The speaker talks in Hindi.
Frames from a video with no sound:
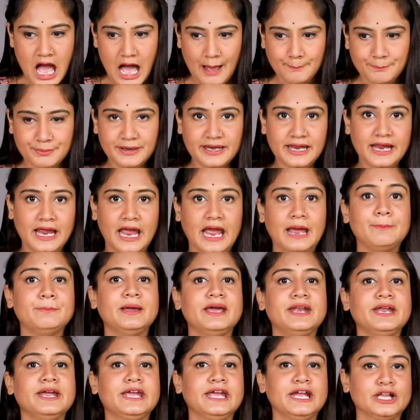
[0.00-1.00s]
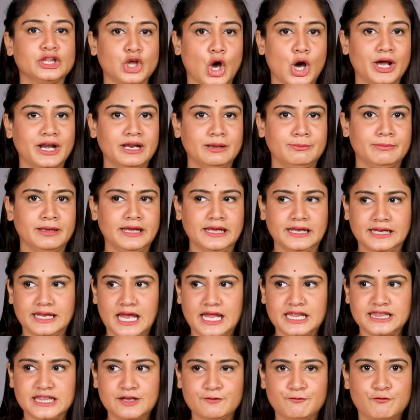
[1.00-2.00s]
अपने अमेरिकी दौरे में
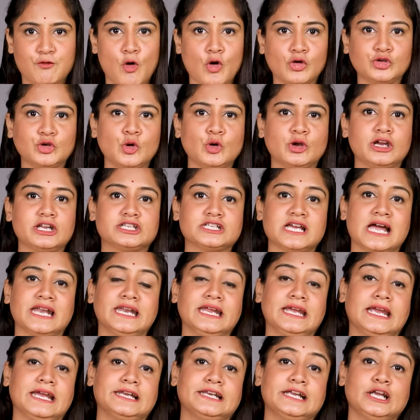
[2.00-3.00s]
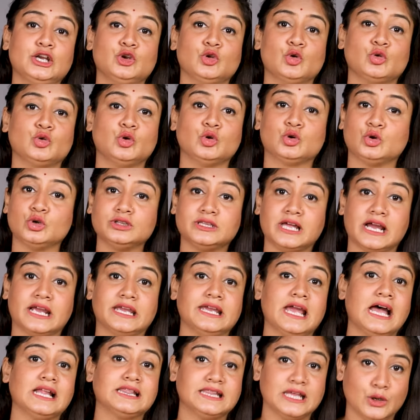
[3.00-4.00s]
कैसे फोटो खिंचाने के लिए लोगों को
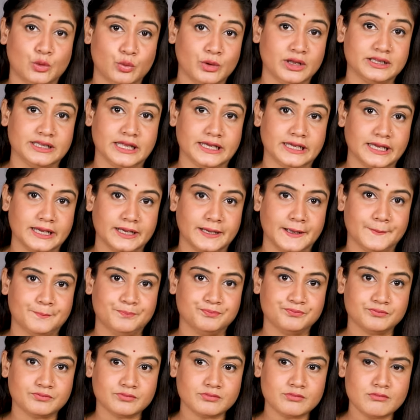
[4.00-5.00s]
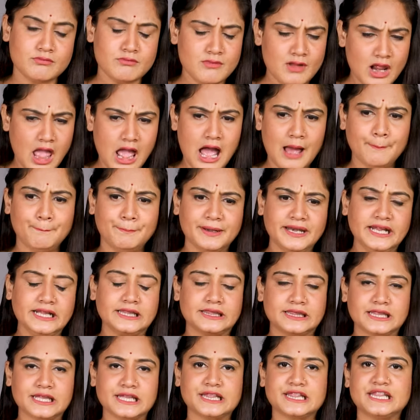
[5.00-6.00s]
धकियाते हुए देखे गए अपने
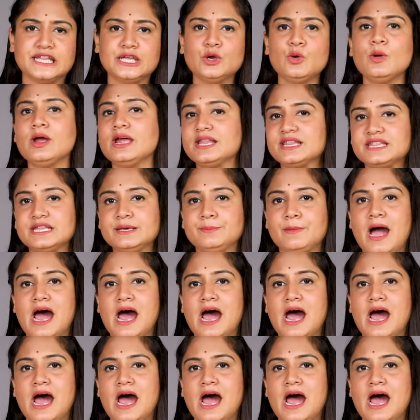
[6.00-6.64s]
दसियों ऐसे